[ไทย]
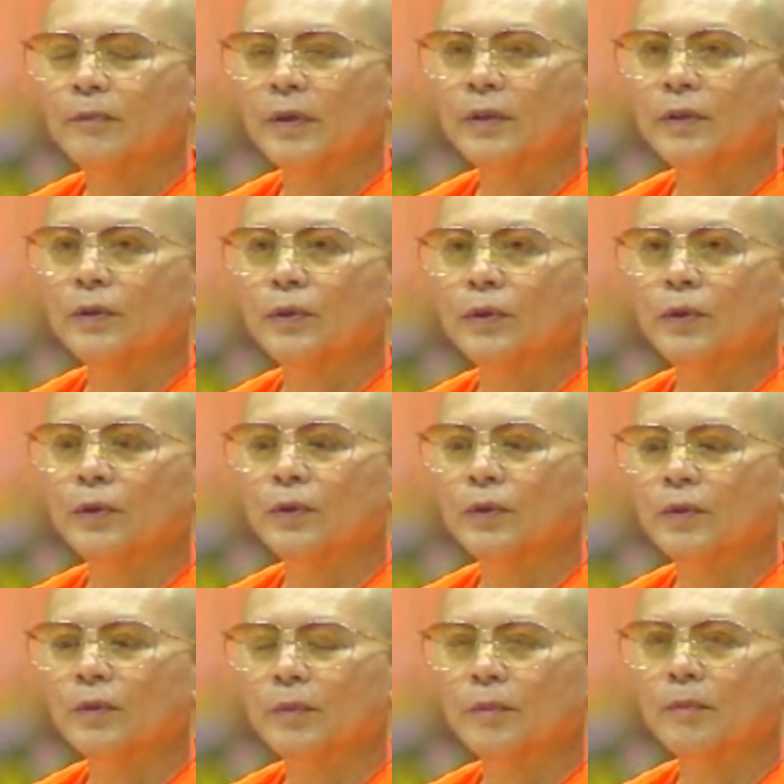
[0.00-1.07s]
ไปอยู่
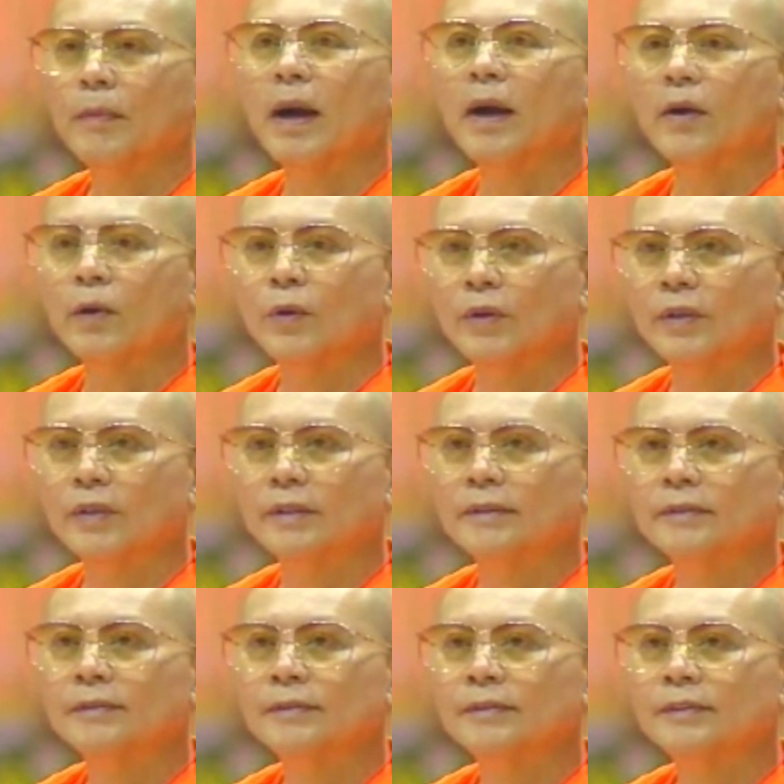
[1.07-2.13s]
บางคน
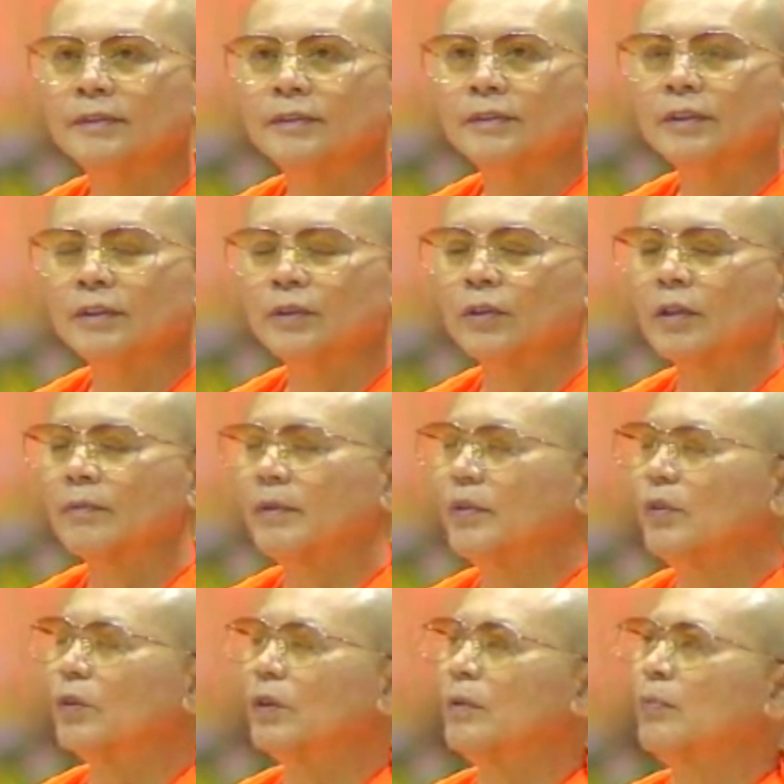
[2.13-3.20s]
ซึ่งยุคนั้น
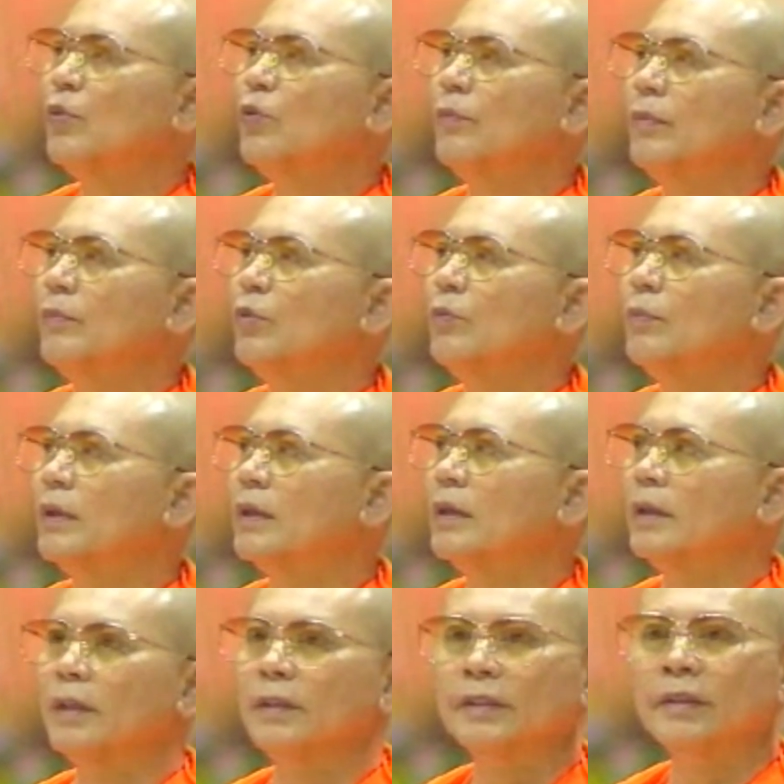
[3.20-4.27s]
เป็นยุคที่ผู้มีบุญมา
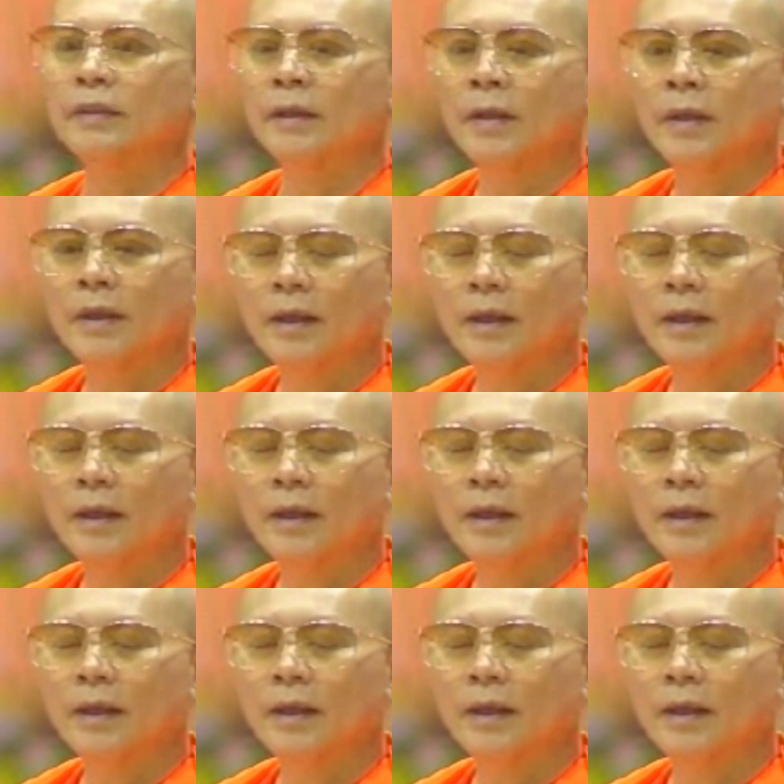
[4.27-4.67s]
เกิด อย่างเช่น